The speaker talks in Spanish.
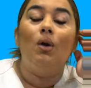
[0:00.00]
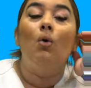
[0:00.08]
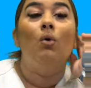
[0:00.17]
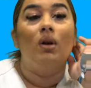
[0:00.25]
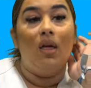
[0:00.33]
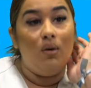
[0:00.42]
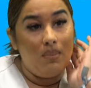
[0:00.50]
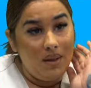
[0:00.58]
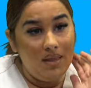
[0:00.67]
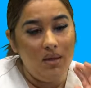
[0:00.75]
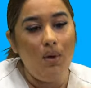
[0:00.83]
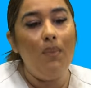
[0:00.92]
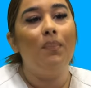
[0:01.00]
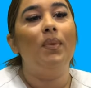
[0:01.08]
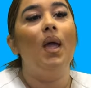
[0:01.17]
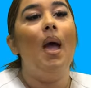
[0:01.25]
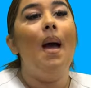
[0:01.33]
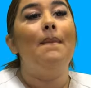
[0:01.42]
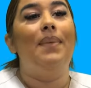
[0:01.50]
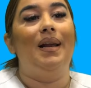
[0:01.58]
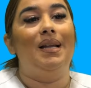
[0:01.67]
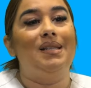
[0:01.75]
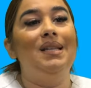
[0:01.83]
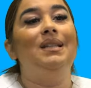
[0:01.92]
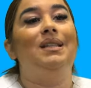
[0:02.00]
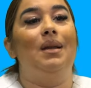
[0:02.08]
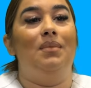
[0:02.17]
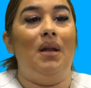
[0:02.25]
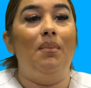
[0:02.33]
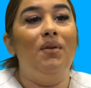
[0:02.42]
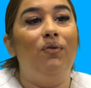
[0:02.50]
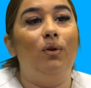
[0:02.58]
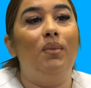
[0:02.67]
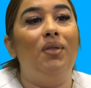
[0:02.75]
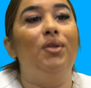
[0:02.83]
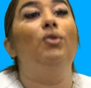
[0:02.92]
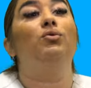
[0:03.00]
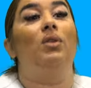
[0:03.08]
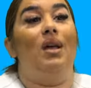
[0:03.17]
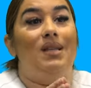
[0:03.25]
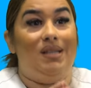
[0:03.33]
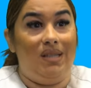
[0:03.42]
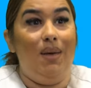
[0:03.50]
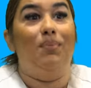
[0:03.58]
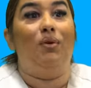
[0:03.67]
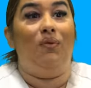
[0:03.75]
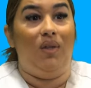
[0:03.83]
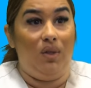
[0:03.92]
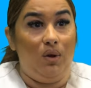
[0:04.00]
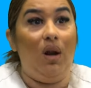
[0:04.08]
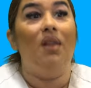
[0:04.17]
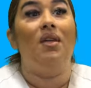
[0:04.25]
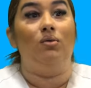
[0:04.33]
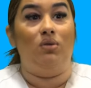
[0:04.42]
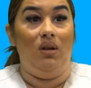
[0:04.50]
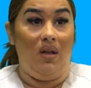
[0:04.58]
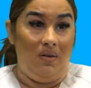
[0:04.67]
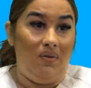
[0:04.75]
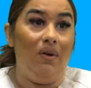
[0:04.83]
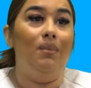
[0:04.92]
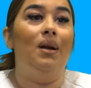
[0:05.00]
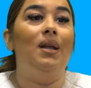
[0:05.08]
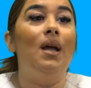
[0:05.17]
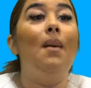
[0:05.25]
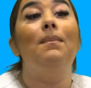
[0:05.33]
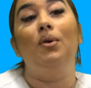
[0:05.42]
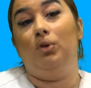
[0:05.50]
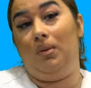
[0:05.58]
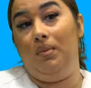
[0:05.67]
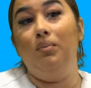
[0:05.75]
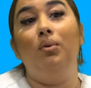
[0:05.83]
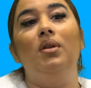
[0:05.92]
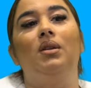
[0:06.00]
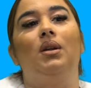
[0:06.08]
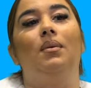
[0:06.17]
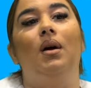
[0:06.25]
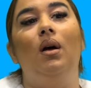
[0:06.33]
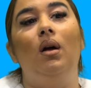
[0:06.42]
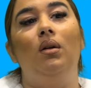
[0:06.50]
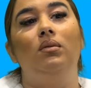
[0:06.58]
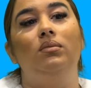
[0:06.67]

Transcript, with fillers: un grado medio para así terminar mi formación, ser profesional de auxiliar de enfermería, pero también podía trabajar.